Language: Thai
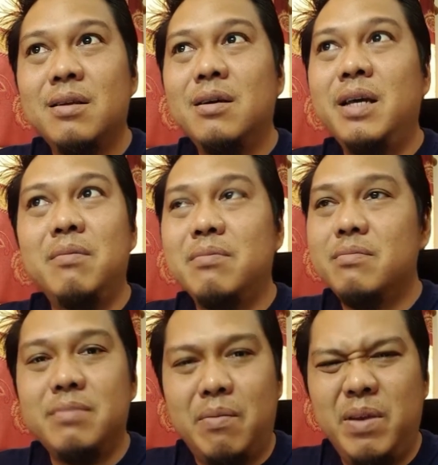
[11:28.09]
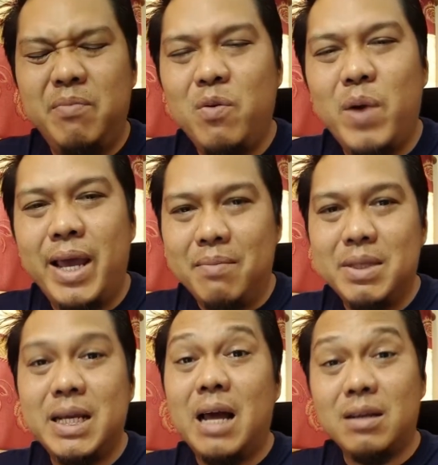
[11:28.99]
เฮ้ยแบบนี้ไม่ไหวอ่ะมัน
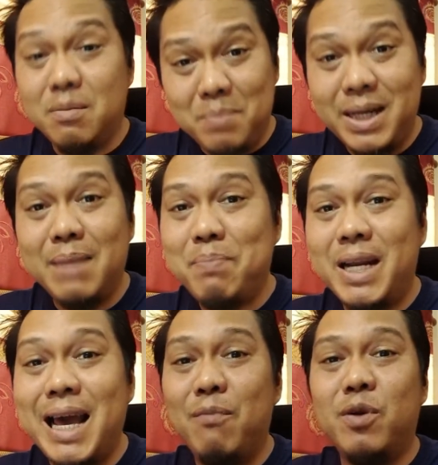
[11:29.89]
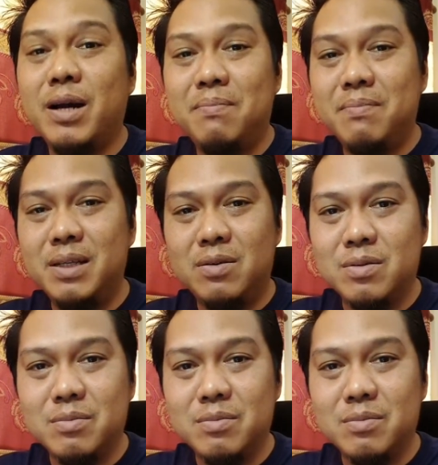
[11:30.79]
ช้าคือมันก็เป็นได้หมดครับ ไม่ต้อง